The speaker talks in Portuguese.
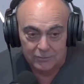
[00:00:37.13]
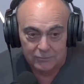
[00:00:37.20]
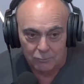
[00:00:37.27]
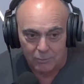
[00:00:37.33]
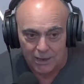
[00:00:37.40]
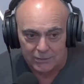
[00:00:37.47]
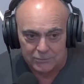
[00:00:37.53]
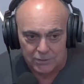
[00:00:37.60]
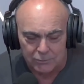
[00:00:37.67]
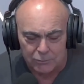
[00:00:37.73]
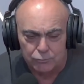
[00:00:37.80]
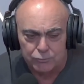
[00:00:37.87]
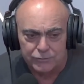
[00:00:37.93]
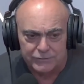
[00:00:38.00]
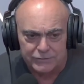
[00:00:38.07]
quatro
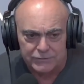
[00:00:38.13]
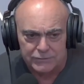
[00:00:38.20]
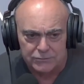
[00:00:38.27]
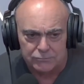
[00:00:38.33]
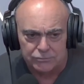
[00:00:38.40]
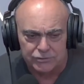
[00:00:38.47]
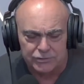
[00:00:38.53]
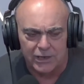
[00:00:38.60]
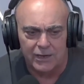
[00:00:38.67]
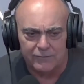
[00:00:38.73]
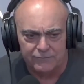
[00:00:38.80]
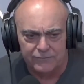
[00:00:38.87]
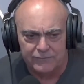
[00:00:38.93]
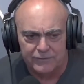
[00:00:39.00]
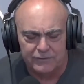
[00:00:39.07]
ou cinco
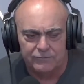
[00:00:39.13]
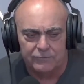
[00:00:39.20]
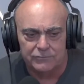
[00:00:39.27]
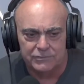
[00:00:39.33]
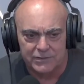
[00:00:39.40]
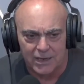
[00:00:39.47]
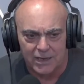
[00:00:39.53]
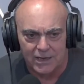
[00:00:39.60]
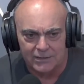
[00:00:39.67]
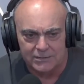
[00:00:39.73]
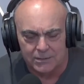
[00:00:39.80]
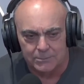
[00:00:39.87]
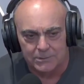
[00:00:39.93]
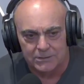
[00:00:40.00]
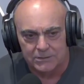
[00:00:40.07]
chefes que vão estar lá
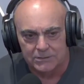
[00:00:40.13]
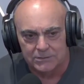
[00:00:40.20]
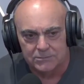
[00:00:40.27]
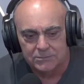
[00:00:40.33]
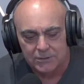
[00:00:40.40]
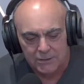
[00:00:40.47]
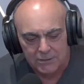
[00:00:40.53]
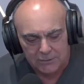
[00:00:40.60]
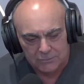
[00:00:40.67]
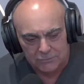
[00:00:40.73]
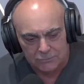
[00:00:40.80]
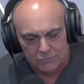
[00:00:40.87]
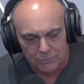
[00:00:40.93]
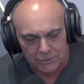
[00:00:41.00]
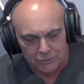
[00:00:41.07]
trabalhando
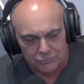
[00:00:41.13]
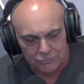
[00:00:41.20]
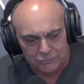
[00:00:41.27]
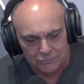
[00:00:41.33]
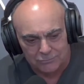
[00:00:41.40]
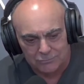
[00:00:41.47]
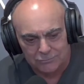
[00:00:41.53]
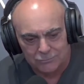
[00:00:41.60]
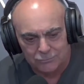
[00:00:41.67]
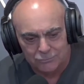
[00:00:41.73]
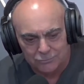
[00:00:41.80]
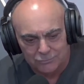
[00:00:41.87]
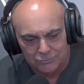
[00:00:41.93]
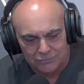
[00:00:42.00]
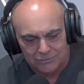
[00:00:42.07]
no meio do,
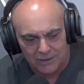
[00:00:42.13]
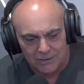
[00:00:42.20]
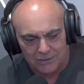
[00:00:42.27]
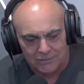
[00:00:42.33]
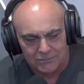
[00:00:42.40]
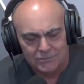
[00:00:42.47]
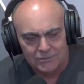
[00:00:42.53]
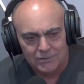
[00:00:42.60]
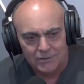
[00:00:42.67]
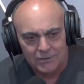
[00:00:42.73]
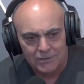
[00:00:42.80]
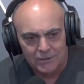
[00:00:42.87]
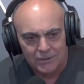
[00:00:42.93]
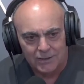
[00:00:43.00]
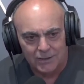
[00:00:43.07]
do, do salão,
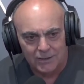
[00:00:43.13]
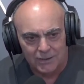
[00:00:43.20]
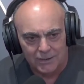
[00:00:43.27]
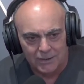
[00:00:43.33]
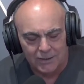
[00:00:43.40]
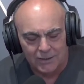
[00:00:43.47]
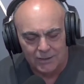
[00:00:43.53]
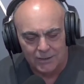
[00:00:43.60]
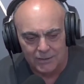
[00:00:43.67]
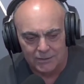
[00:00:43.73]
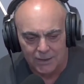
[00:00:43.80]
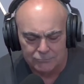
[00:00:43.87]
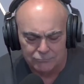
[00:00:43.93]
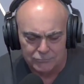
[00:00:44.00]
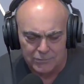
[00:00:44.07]
é,
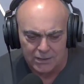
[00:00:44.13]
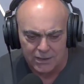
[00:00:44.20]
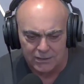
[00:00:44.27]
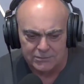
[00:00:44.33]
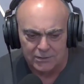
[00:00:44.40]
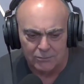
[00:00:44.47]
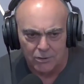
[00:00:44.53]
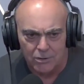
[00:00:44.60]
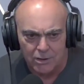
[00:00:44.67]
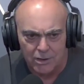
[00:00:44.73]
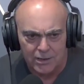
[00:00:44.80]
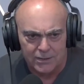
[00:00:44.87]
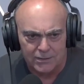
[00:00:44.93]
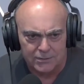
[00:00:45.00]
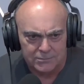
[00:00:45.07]
um a cada
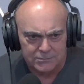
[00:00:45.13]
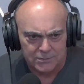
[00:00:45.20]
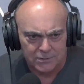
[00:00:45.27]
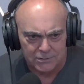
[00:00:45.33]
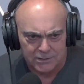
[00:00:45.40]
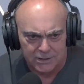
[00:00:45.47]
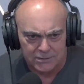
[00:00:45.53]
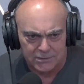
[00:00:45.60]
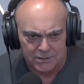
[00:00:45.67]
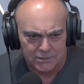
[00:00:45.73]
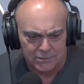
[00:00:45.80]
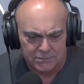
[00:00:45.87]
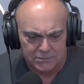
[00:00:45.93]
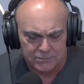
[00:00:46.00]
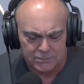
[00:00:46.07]
hora, a
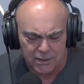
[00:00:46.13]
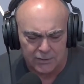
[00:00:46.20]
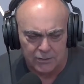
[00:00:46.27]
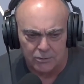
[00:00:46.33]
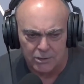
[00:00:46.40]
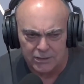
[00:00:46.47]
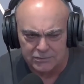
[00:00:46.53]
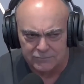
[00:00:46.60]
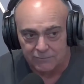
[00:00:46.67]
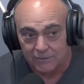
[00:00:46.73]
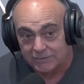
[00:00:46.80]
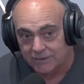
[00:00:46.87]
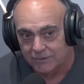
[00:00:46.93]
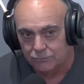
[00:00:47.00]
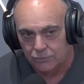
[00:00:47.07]
cada cada hora acho que vai
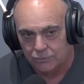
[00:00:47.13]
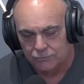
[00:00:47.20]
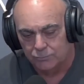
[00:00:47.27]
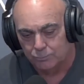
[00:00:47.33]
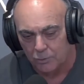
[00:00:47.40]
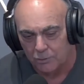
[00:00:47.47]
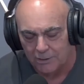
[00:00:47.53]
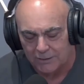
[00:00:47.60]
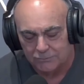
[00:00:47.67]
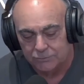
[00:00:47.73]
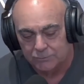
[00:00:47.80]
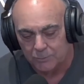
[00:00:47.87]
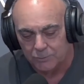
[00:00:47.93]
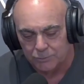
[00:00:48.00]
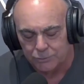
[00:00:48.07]
ser dois, um para um lado,
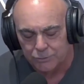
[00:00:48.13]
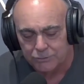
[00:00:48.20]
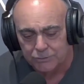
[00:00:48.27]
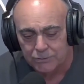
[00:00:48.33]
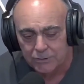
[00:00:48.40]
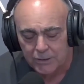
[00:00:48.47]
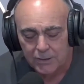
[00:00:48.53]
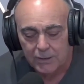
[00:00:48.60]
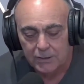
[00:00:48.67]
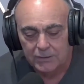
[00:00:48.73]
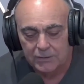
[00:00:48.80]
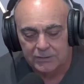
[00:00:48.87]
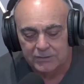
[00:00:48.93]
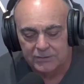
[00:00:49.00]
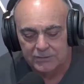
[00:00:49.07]
outro para o outro,
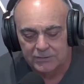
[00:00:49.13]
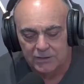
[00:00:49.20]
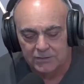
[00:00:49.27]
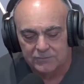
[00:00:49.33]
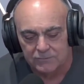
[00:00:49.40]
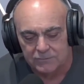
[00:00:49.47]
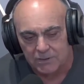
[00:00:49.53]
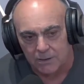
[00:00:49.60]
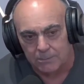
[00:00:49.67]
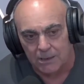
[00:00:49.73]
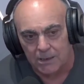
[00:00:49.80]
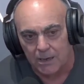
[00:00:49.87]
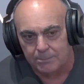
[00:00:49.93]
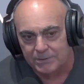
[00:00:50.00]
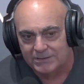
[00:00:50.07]
e eles vão
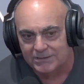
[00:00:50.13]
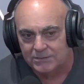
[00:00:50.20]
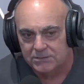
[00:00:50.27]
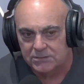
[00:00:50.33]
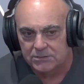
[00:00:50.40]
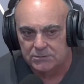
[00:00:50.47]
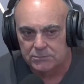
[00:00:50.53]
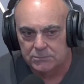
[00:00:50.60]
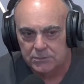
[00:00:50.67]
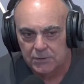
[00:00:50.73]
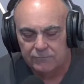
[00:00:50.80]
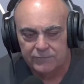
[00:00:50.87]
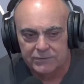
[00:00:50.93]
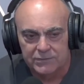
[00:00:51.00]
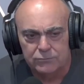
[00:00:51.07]
trabalhar apresentando,
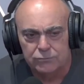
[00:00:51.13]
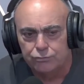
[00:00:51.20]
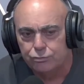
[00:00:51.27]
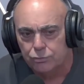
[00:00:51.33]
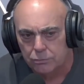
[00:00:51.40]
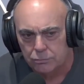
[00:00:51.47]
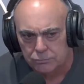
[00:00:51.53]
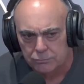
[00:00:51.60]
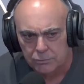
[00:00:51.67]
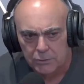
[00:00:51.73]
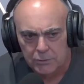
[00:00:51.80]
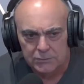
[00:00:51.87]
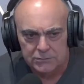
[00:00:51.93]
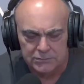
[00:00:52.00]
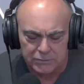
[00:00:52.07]
fazendo show
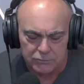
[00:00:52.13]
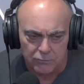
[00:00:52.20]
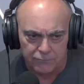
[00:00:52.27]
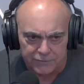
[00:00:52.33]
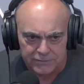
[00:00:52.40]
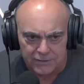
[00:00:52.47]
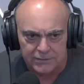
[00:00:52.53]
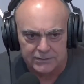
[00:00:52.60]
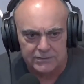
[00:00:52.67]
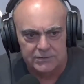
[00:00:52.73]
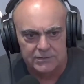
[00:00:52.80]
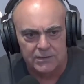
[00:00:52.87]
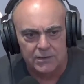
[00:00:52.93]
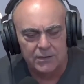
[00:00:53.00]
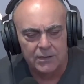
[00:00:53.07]
ah, de
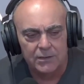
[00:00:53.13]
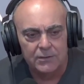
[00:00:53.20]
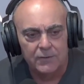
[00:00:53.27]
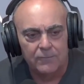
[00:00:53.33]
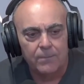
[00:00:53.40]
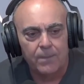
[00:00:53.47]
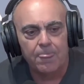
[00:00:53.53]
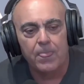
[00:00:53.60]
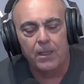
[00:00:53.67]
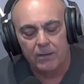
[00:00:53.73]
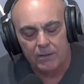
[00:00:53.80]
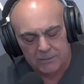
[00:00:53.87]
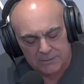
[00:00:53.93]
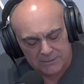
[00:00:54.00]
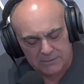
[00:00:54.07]
confeitaria. Enquanto rola o
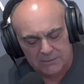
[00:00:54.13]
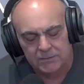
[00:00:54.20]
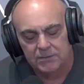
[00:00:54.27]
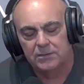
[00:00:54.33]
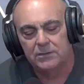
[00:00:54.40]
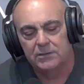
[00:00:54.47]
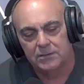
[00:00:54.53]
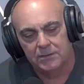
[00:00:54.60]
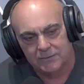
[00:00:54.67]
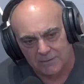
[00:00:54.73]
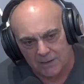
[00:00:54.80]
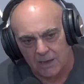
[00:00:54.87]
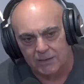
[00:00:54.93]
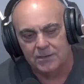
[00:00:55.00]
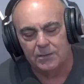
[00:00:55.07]
evento, eles e, vão tá estar lá.
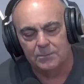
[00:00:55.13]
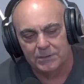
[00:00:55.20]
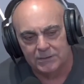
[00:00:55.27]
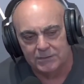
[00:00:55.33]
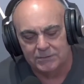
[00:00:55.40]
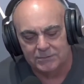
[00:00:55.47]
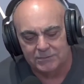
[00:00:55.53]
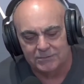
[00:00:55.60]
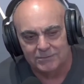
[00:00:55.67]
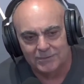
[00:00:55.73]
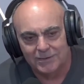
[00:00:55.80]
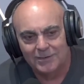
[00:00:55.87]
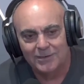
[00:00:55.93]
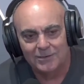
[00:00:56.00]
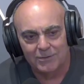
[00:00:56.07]
Exatamente
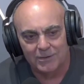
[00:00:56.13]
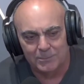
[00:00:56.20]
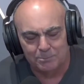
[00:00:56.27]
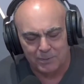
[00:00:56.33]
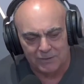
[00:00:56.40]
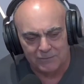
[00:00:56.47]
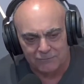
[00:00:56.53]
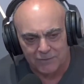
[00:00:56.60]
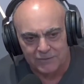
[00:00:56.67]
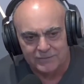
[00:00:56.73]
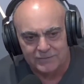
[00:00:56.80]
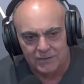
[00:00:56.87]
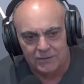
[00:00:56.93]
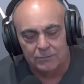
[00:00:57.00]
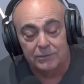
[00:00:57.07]
panificação. E
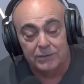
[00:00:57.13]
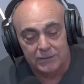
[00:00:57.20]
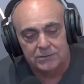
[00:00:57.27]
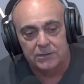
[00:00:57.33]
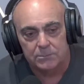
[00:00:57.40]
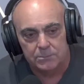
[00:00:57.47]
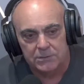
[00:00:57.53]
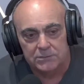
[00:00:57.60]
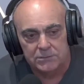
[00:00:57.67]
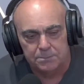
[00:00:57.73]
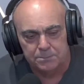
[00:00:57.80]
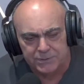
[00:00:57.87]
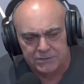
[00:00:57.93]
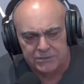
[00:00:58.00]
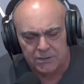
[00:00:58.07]
panificação e também de
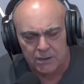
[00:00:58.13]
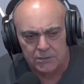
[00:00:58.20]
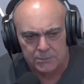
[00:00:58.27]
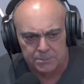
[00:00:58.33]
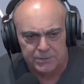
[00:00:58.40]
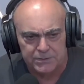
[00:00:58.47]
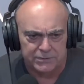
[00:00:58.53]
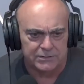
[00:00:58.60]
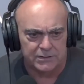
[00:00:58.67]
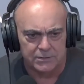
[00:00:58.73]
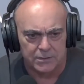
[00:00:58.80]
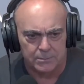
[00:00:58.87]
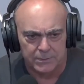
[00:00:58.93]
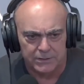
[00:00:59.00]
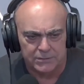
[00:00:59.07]
pizza e pizza
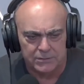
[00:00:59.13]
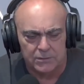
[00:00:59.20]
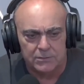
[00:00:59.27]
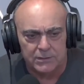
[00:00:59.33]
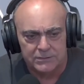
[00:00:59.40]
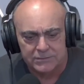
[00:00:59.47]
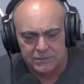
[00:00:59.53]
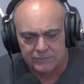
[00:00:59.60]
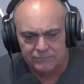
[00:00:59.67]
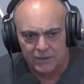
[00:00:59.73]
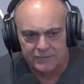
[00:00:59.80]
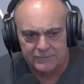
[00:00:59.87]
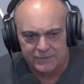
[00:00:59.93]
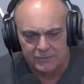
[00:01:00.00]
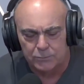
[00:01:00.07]
também. Então eu acho que
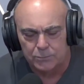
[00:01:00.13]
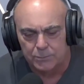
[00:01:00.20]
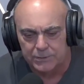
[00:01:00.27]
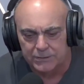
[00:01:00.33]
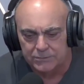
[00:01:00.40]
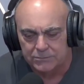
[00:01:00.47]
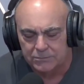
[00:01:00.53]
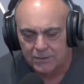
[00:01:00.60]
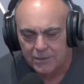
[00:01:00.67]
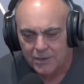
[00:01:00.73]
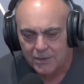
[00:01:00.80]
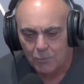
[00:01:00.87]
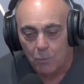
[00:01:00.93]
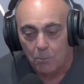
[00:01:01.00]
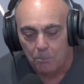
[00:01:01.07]
vai ser um momento
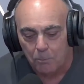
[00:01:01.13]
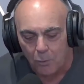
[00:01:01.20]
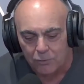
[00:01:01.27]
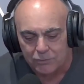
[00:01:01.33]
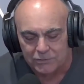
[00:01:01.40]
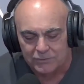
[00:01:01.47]
um pouco